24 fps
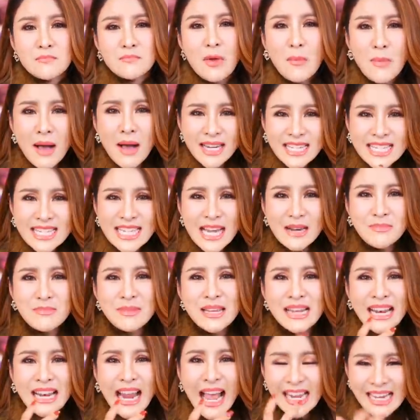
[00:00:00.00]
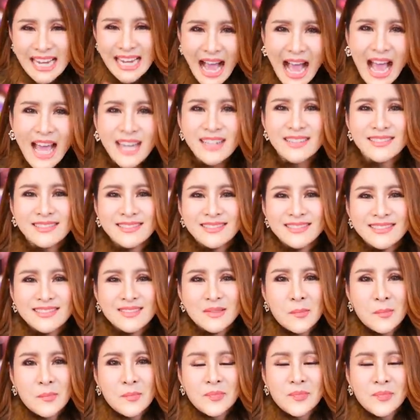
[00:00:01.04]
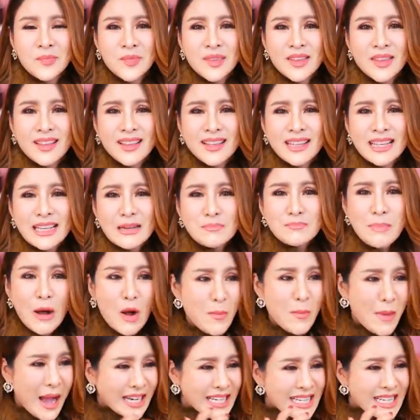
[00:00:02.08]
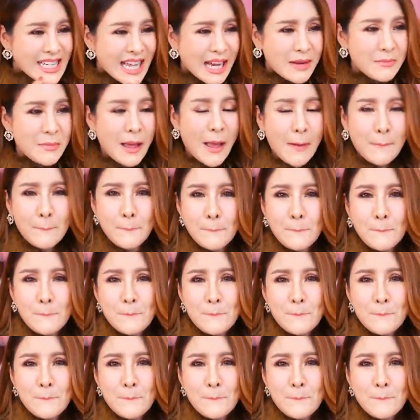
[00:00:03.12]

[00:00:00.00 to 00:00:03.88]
เป้าหมายดิฉันมีหลายด้านเป้าหมายดิฉันแบบ